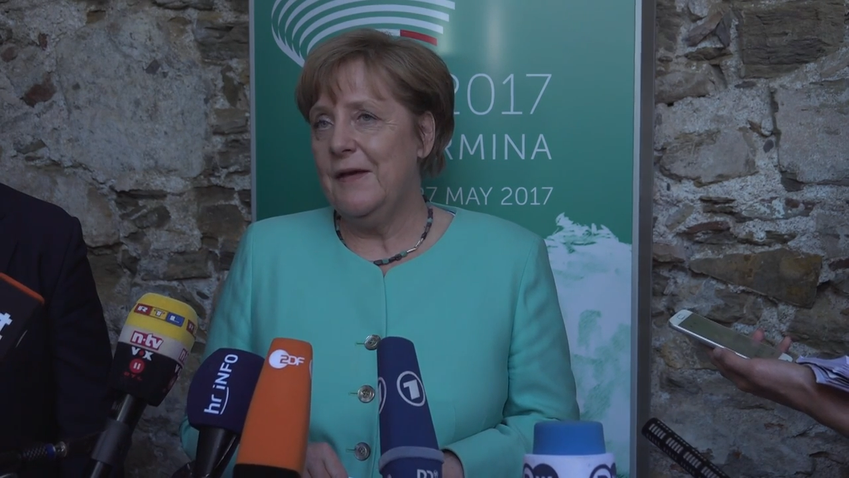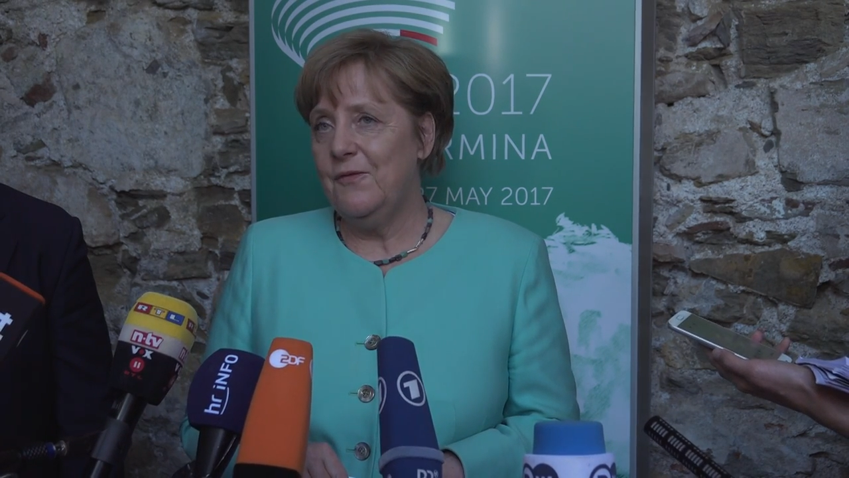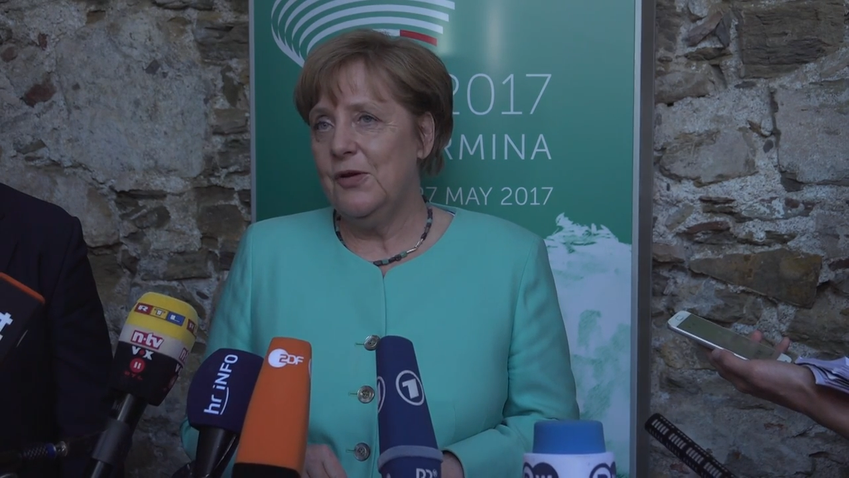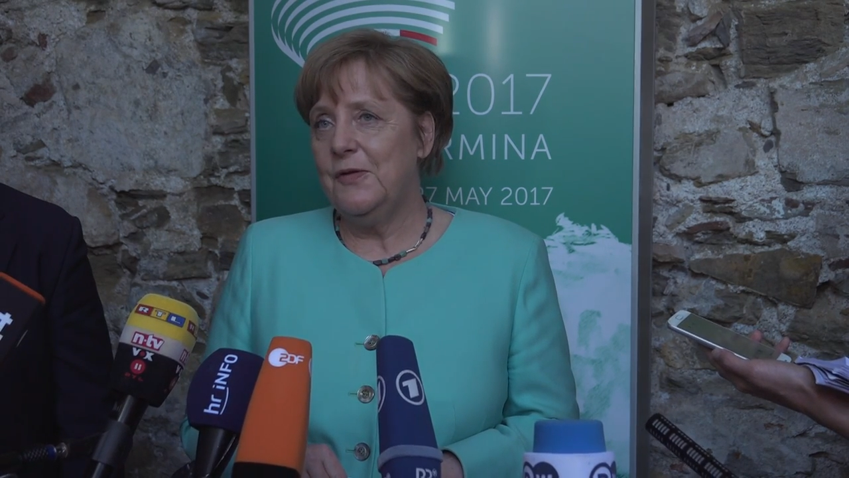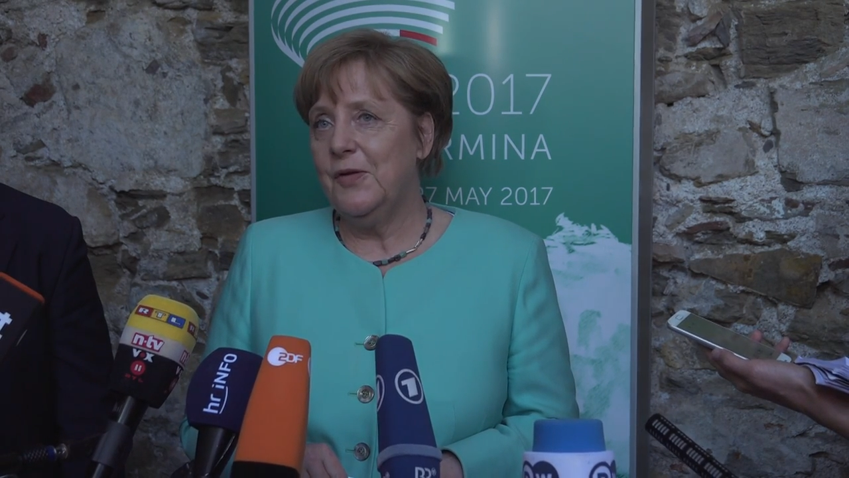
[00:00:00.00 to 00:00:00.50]

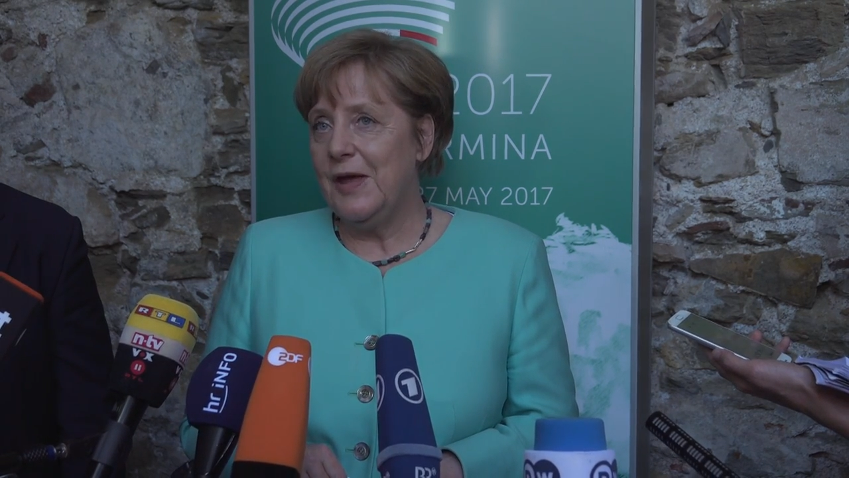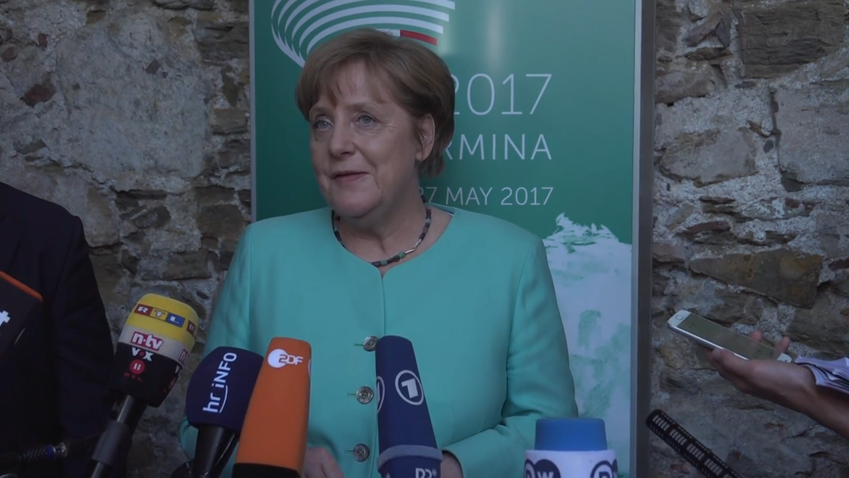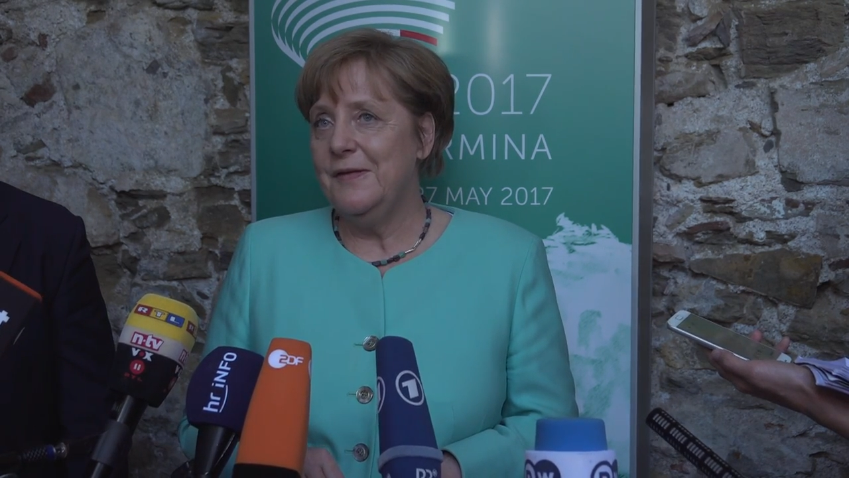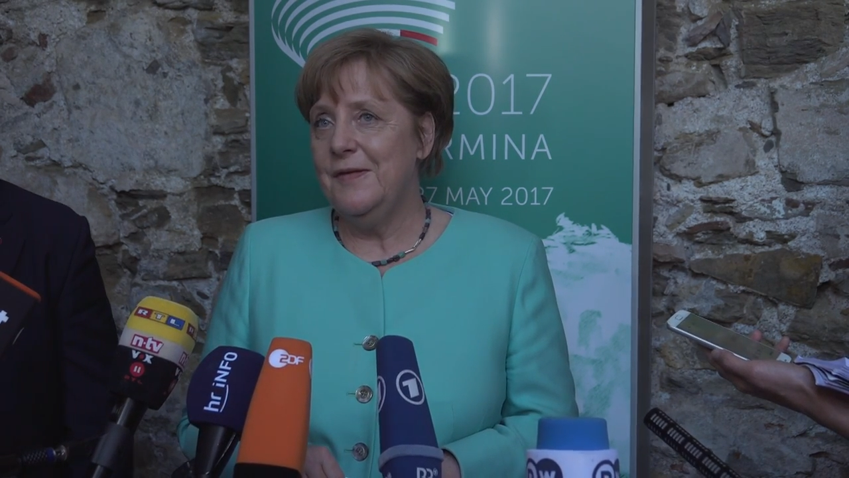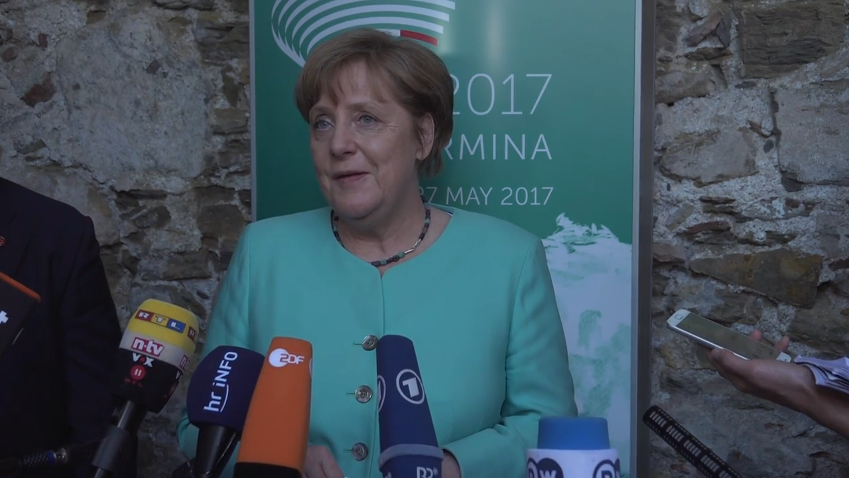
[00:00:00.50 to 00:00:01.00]
einfach zur
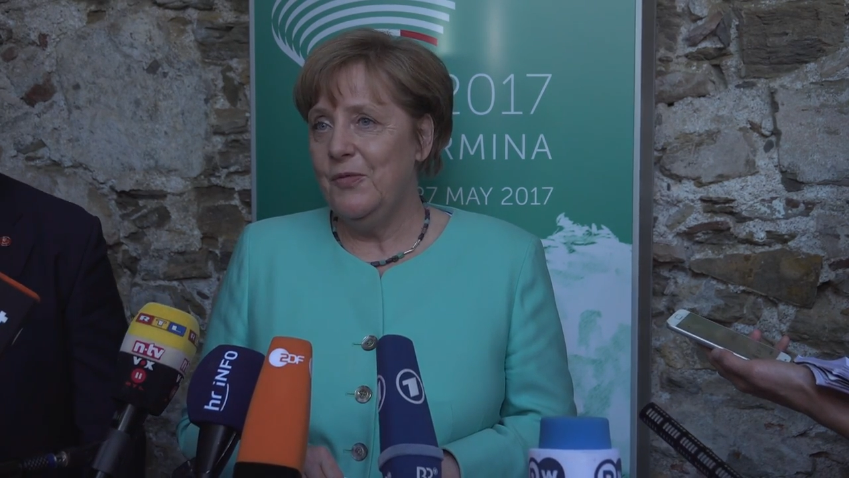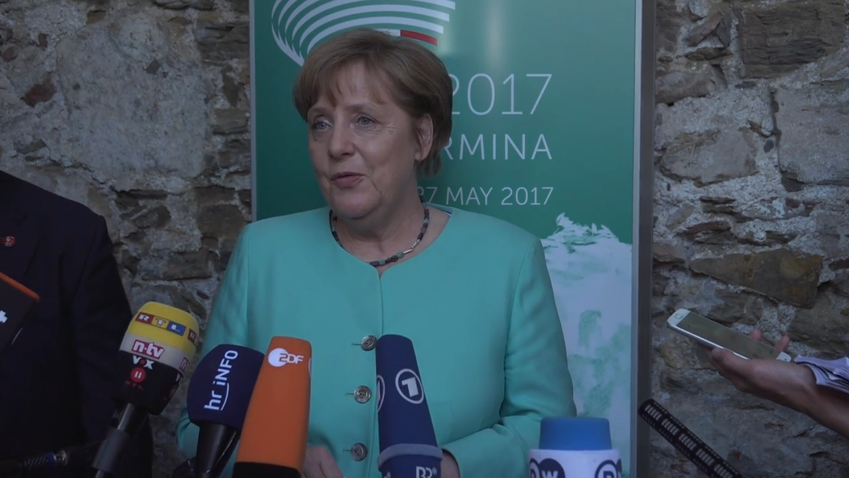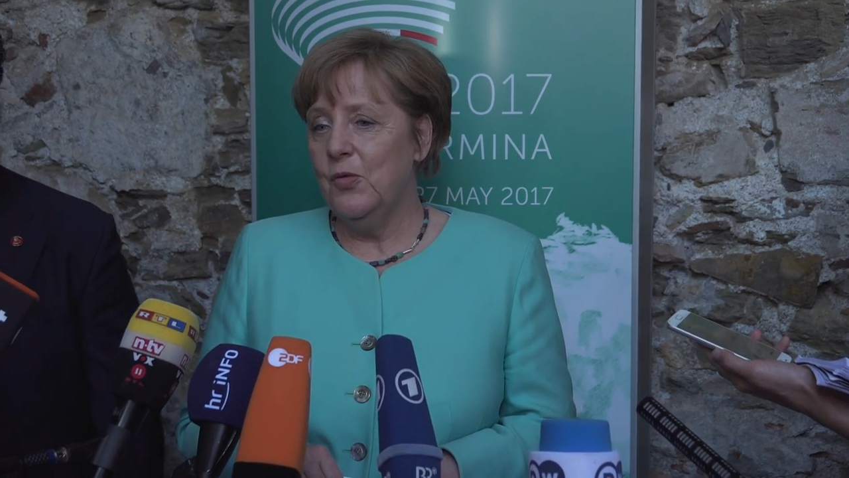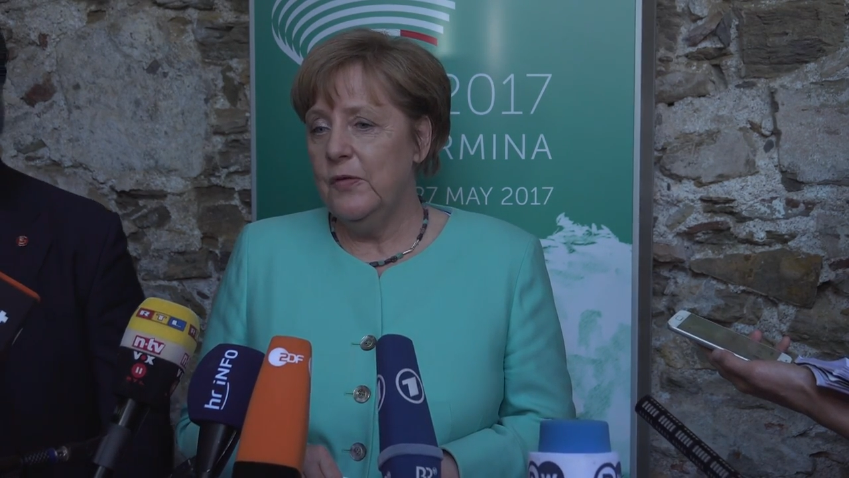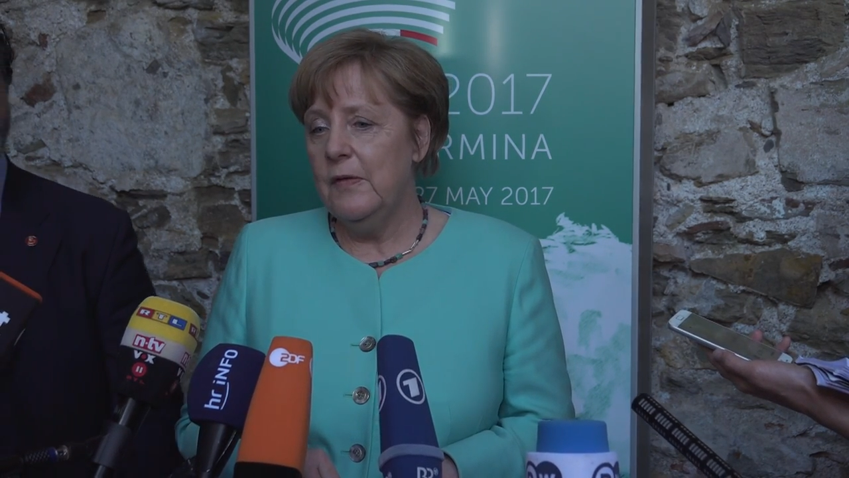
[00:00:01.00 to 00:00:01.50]
Kenntnis nehmen
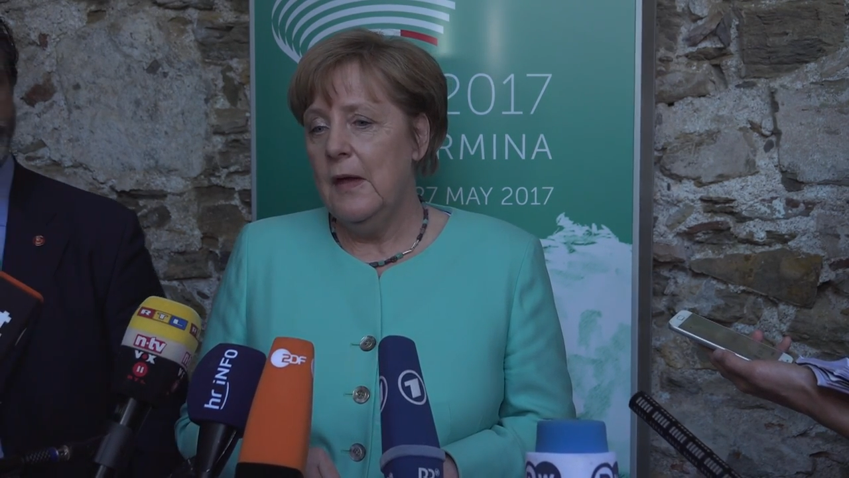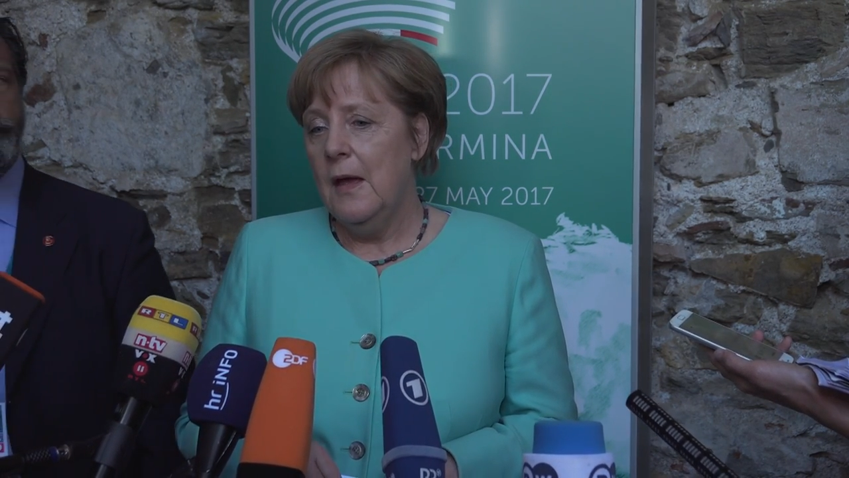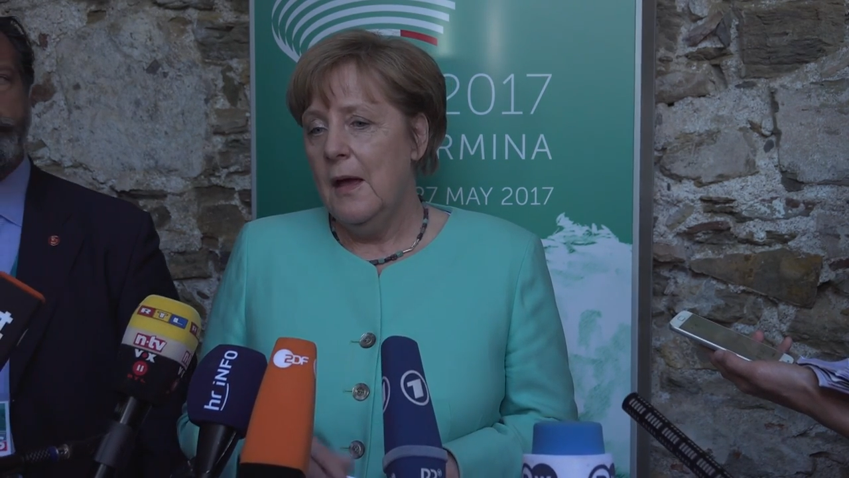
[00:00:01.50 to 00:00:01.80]
zu müssen.